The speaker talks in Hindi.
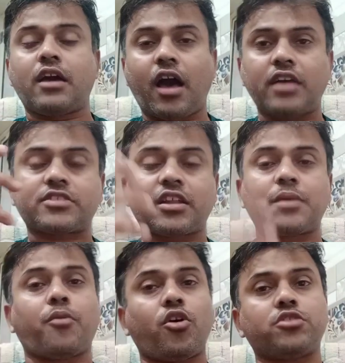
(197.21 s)
खास
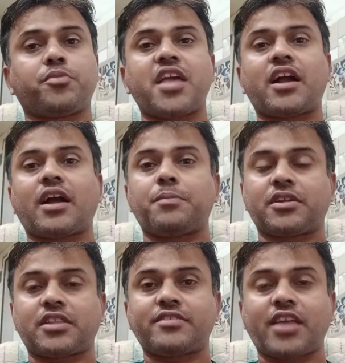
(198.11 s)
करके बहुत बढ़िया काम
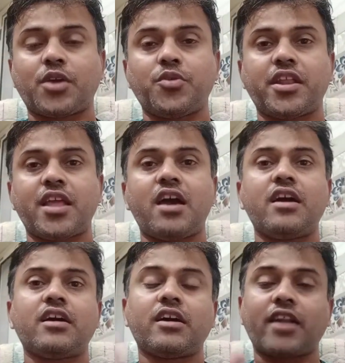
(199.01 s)
करता है सेंगुनेरिया
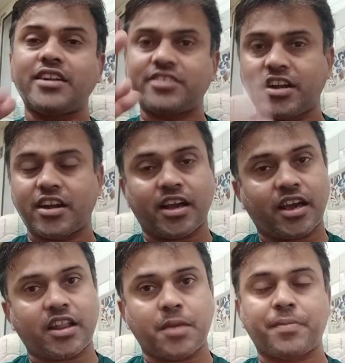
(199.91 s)
राइट साइड
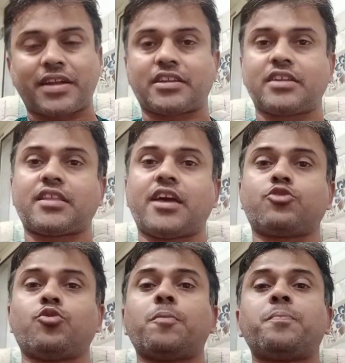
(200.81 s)
अगर इम्पेक्ट करता है तो